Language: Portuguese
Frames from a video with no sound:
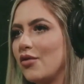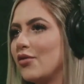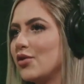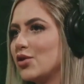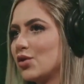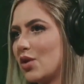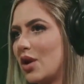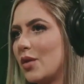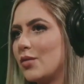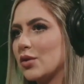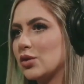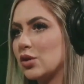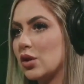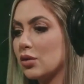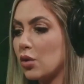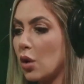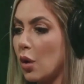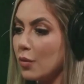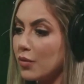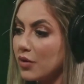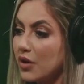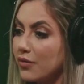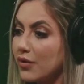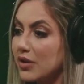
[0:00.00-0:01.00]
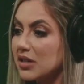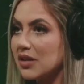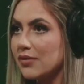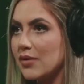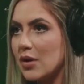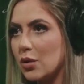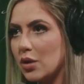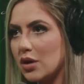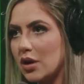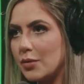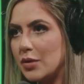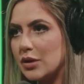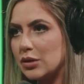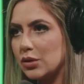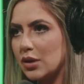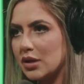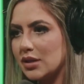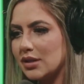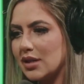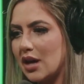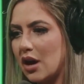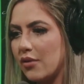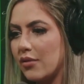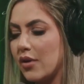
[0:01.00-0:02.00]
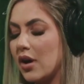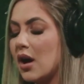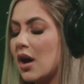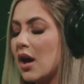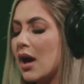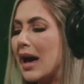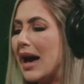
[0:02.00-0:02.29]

eu vejo quando a pessoa. Como que você vê quando a pessoa salva?